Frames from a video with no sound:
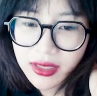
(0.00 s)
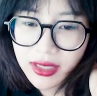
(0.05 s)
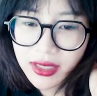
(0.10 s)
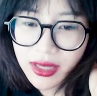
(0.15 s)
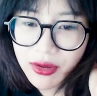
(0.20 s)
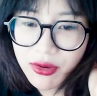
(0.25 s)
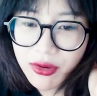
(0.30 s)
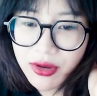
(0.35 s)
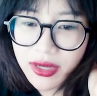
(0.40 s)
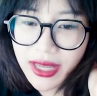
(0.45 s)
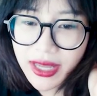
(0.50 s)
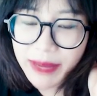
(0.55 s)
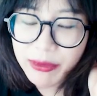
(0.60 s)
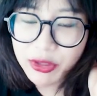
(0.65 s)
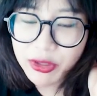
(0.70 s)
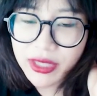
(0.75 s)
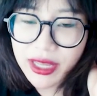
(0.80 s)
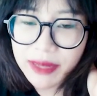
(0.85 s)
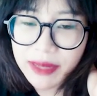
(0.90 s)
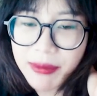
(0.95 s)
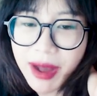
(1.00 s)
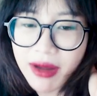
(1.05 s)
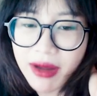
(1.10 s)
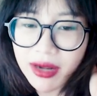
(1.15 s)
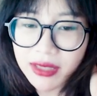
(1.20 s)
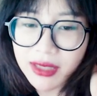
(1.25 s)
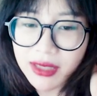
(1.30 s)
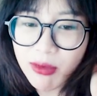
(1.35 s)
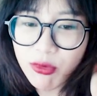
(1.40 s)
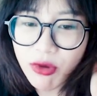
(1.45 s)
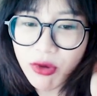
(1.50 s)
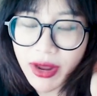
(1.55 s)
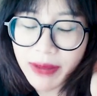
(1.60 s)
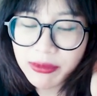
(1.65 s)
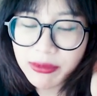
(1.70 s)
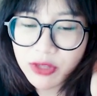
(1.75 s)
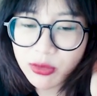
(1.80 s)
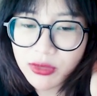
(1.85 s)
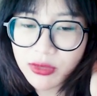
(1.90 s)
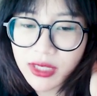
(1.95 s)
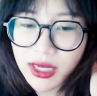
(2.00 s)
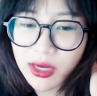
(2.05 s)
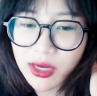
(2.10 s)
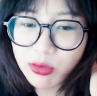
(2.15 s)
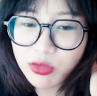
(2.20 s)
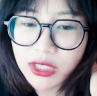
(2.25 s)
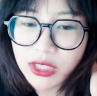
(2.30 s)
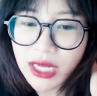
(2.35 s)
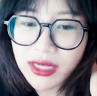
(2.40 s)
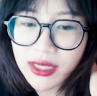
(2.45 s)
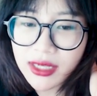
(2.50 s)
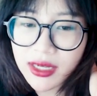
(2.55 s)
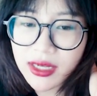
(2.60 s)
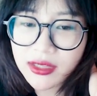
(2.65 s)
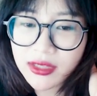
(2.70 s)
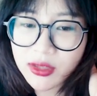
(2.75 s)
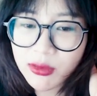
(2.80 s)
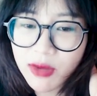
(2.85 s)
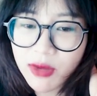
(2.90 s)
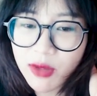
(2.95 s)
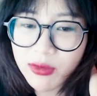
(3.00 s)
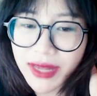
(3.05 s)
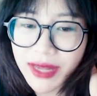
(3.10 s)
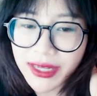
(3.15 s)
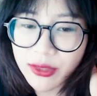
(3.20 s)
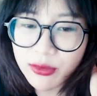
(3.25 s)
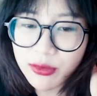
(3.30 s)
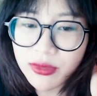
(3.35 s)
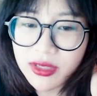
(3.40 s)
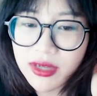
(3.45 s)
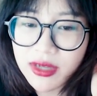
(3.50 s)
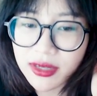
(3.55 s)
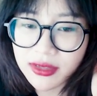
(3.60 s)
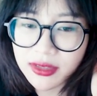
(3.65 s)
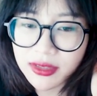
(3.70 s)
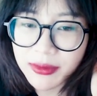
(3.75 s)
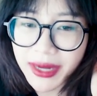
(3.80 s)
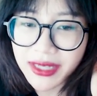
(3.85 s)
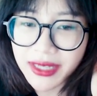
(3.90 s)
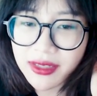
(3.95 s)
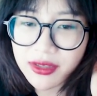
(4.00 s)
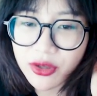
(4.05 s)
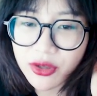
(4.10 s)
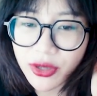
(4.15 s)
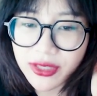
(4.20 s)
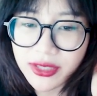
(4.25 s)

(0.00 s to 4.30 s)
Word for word: Em ơi, em có thể bảo là tóc của em giống như cái lông chân nên là giống lông nách cũng được Nhưng mà anh đừng nói như